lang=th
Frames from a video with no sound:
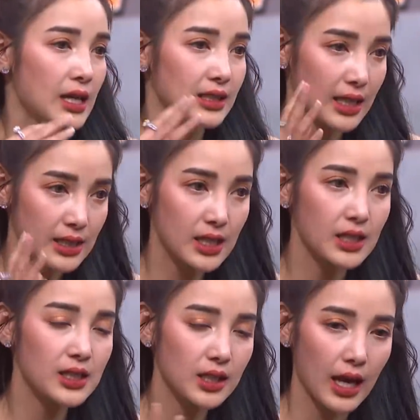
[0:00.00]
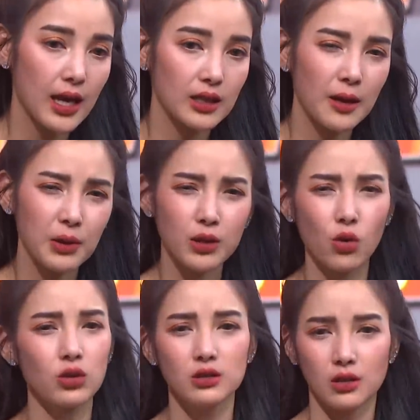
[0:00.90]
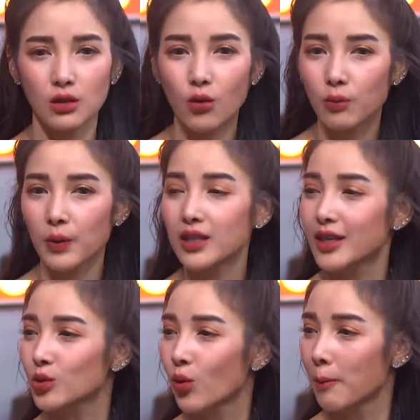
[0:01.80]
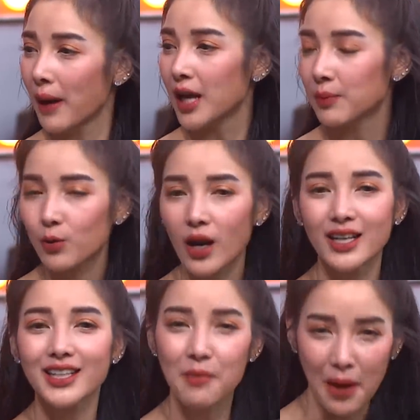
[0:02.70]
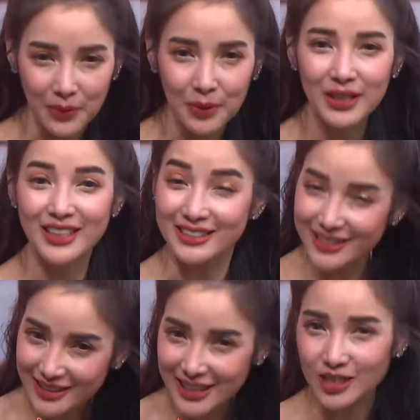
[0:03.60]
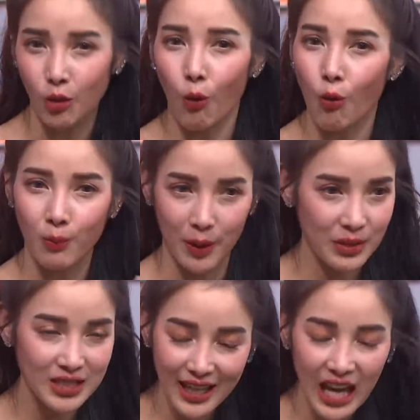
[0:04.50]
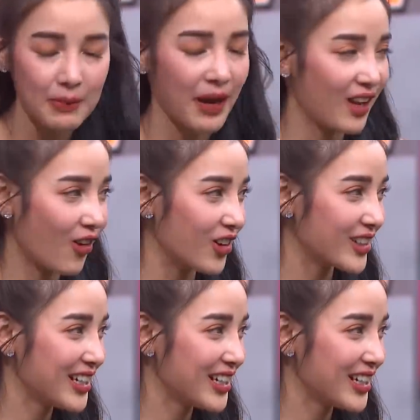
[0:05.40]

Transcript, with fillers: แต่จริงๆเรื่องนี้ถ้าเป็นคนอื่นก็คงเป็นเรื่องทั่วไปแพทว่าเรื่องแบบนี้มันเกิดขึ้นในสังคมอะไม่ใช่แค่แพทหรอก